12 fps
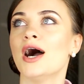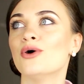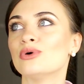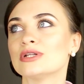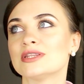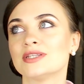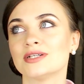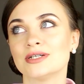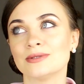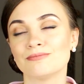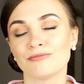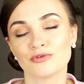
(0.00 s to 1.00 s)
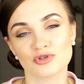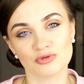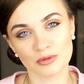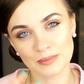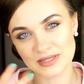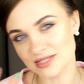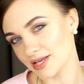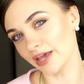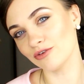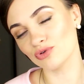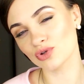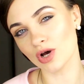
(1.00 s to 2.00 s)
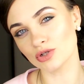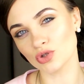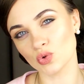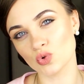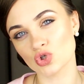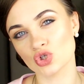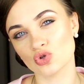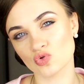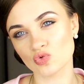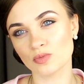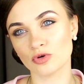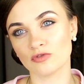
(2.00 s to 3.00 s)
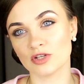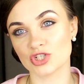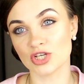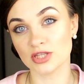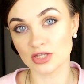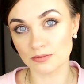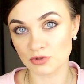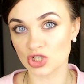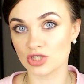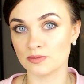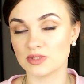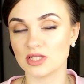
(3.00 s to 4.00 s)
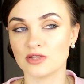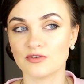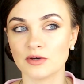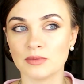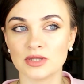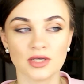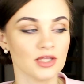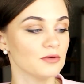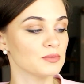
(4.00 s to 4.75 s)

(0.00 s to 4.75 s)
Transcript: от, э, в общем-то, подтягивают как-то кожу, ее супер увлажняет, напишите обязательно в комментариях,